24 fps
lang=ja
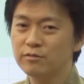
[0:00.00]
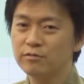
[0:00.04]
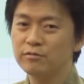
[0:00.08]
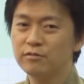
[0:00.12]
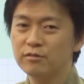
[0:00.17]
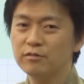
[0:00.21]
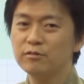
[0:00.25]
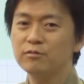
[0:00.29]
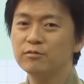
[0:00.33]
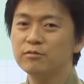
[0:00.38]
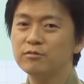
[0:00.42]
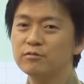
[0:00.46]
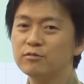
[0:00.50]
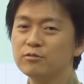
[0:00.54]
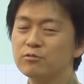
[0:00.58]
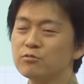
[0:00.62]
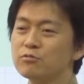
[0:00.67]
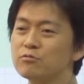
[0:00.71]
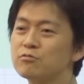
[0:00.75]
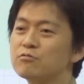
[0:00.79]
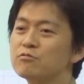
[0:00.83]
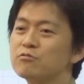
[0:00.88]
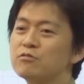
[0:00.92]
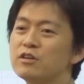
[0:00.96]
ね、そう
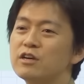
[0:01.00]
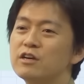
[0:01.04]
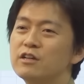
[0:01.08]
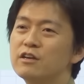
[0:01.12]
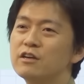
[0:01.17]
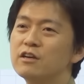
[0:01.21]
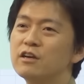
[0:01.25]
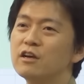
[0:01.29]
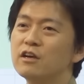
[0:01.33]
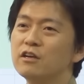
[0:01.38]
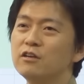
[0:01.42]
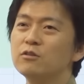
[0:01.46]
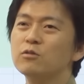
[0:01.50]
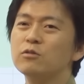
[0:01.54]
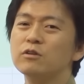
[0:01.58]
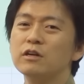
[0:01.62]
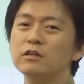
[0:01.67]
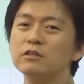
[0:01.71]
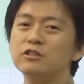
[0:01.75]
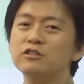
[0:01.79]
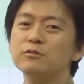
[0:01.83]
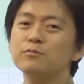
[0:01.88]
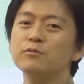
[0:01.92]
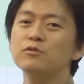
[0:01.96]
するとやね、いろんな
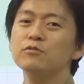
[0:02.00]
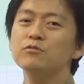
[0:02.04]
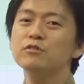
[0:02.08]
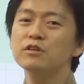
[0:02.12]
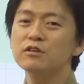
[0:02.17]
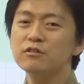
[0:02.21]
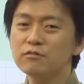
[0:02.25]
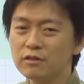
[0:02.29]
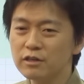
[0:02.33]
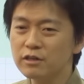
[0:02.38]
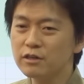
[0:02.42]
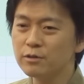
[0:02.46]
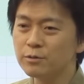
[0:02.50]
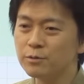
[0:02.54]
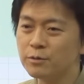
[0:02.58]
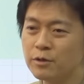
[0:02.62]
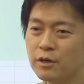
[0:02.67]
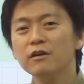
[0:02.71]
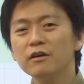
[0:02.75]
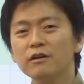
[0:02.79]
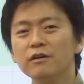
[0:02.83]
質問を受けるわけよ。